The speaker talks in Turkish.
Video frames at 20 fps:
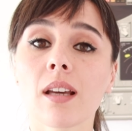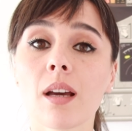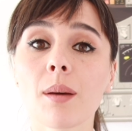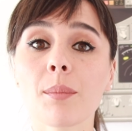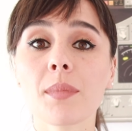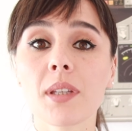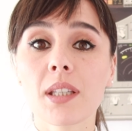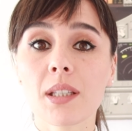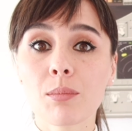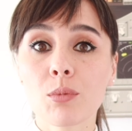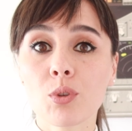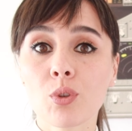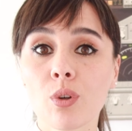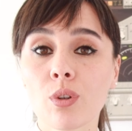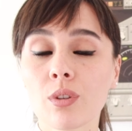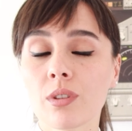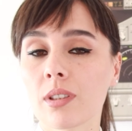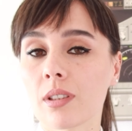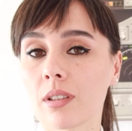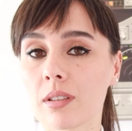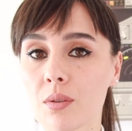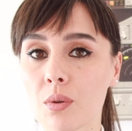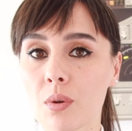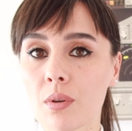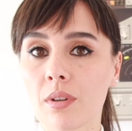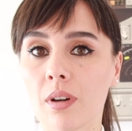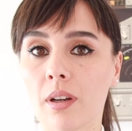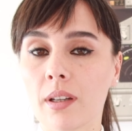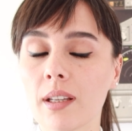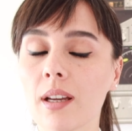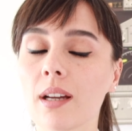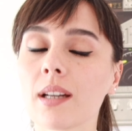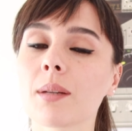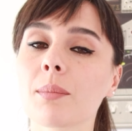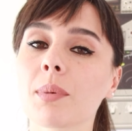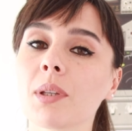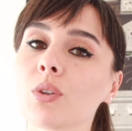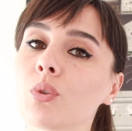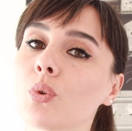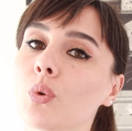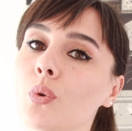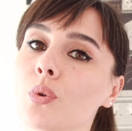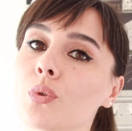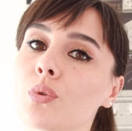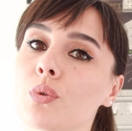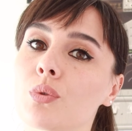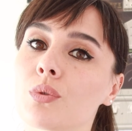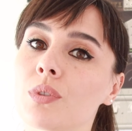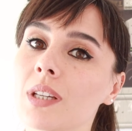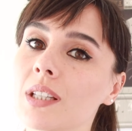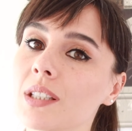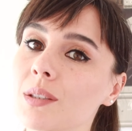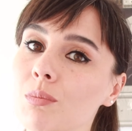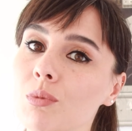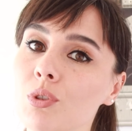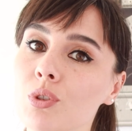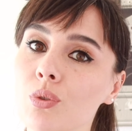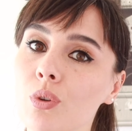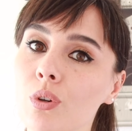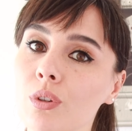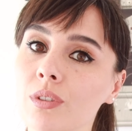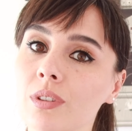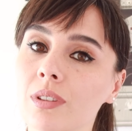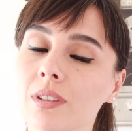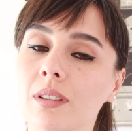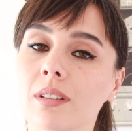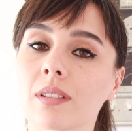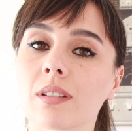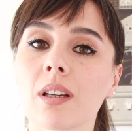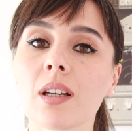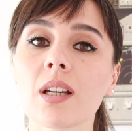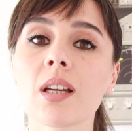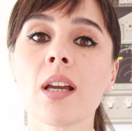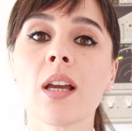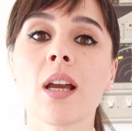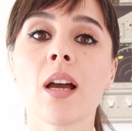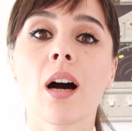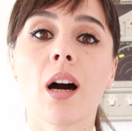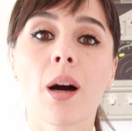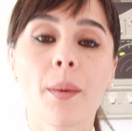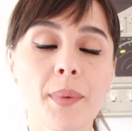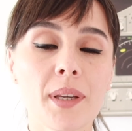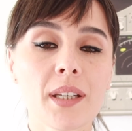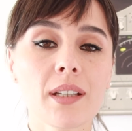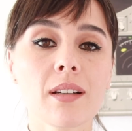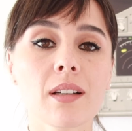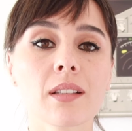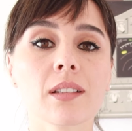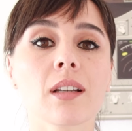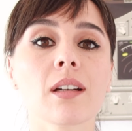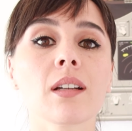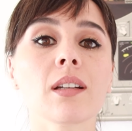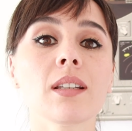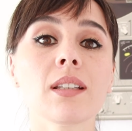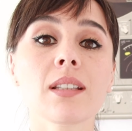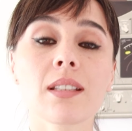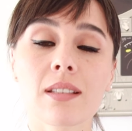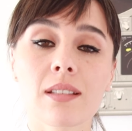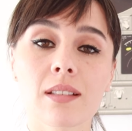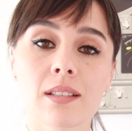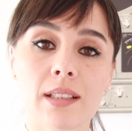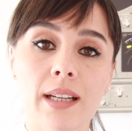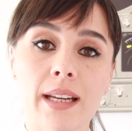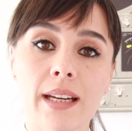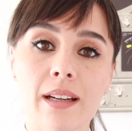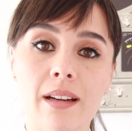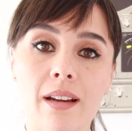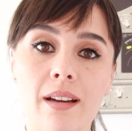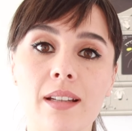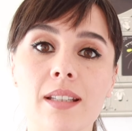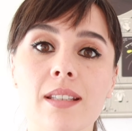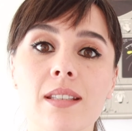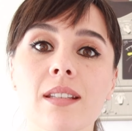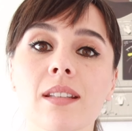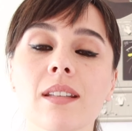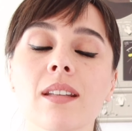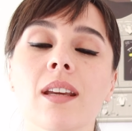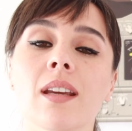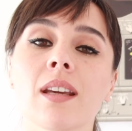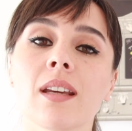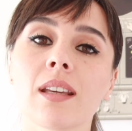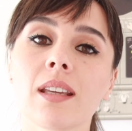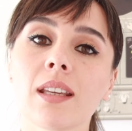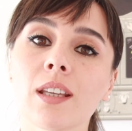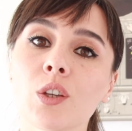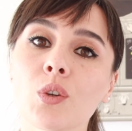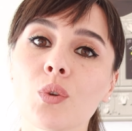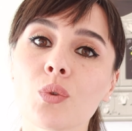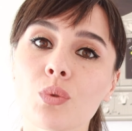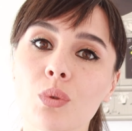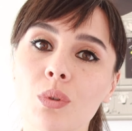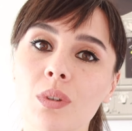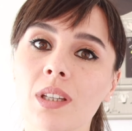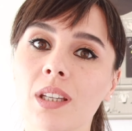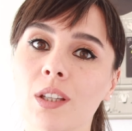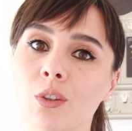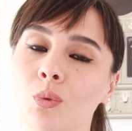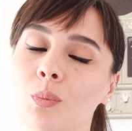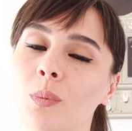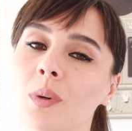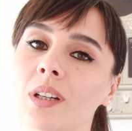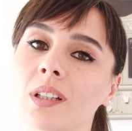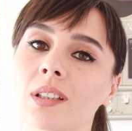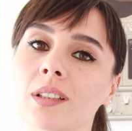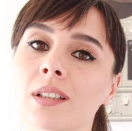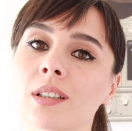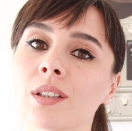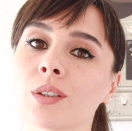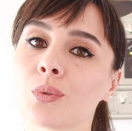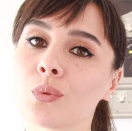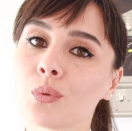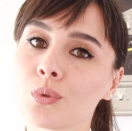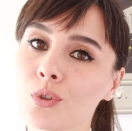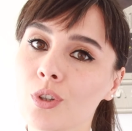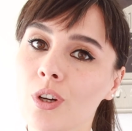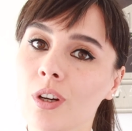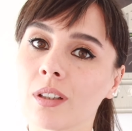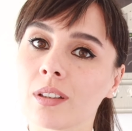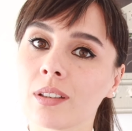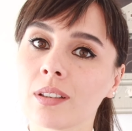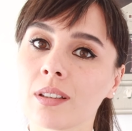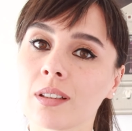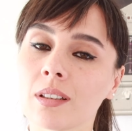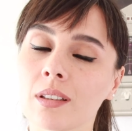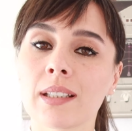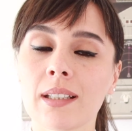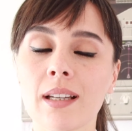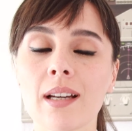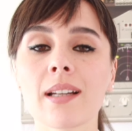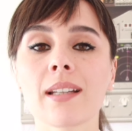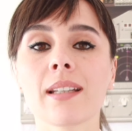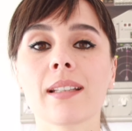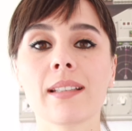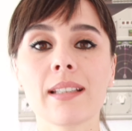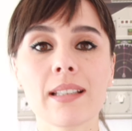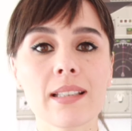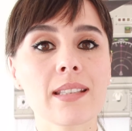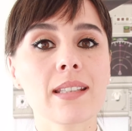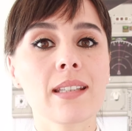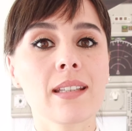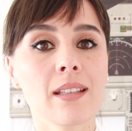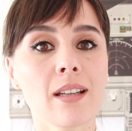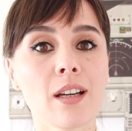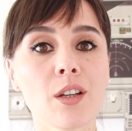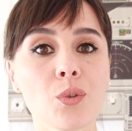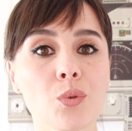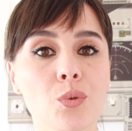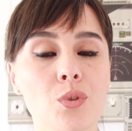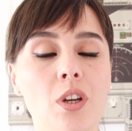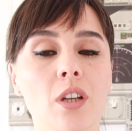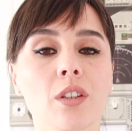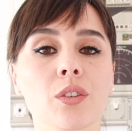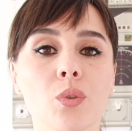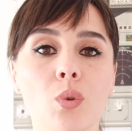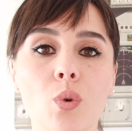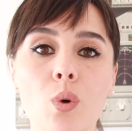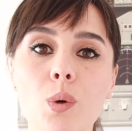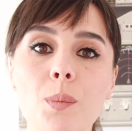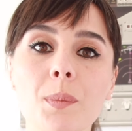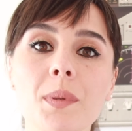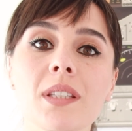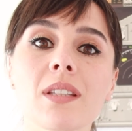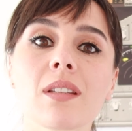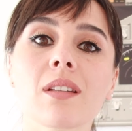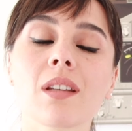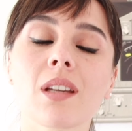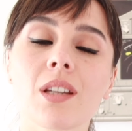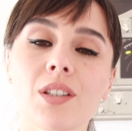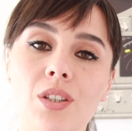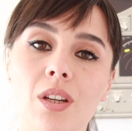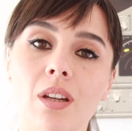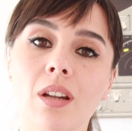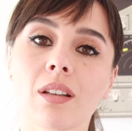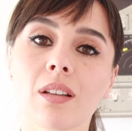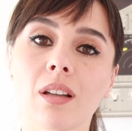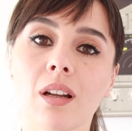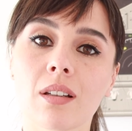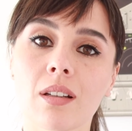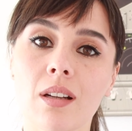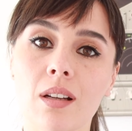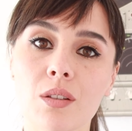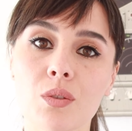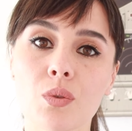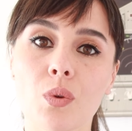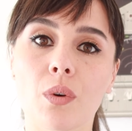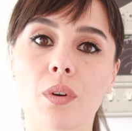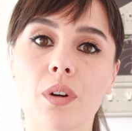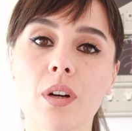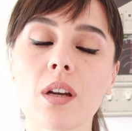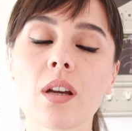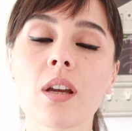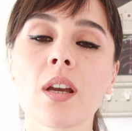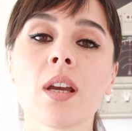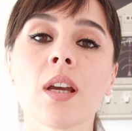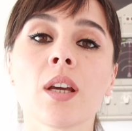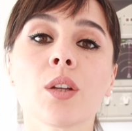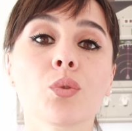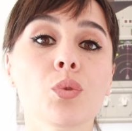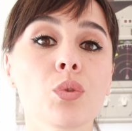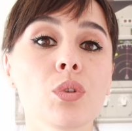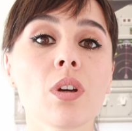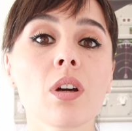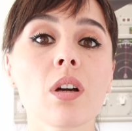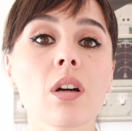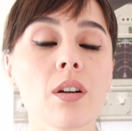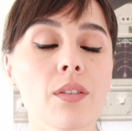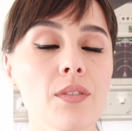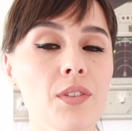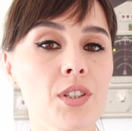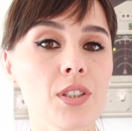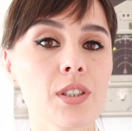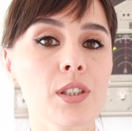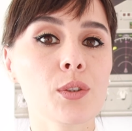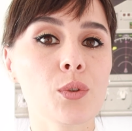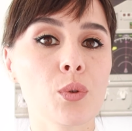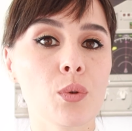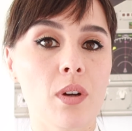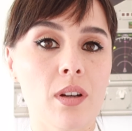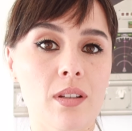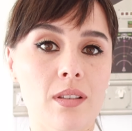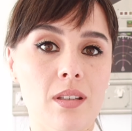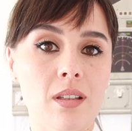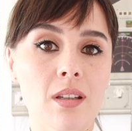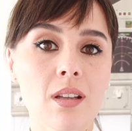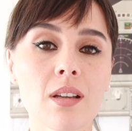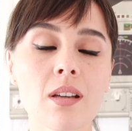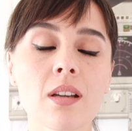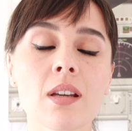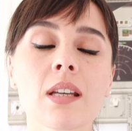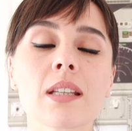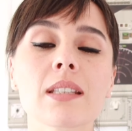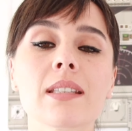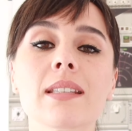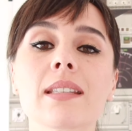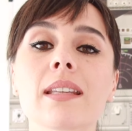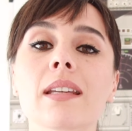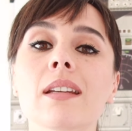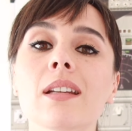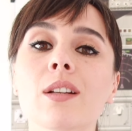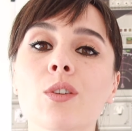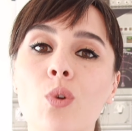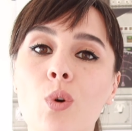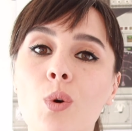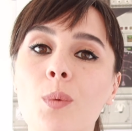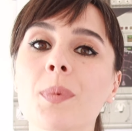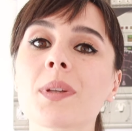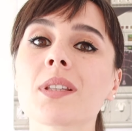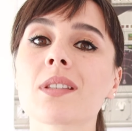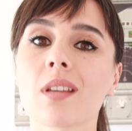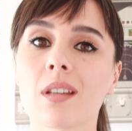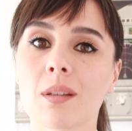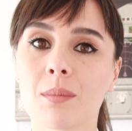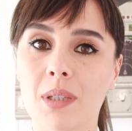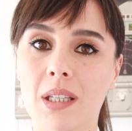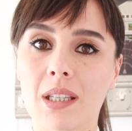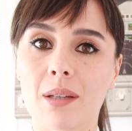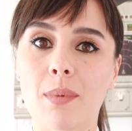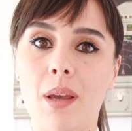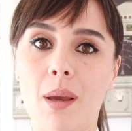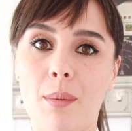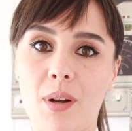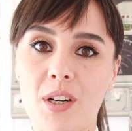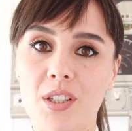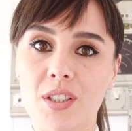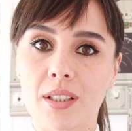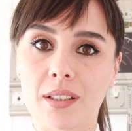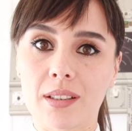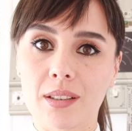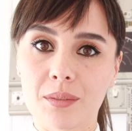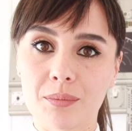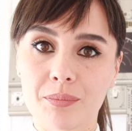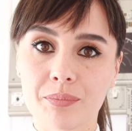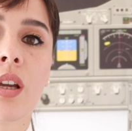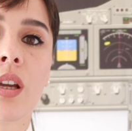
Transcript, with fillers: tam 24 yıl sonra yani 1974 yılında Amerika'da Eastern Airlines'ın 212 numaralı uçağın yani DC-9 uçağının kokpitinde yaşananlardan sonra dünya havacılık lügatına steril kokpit tanımı girmeye başladı.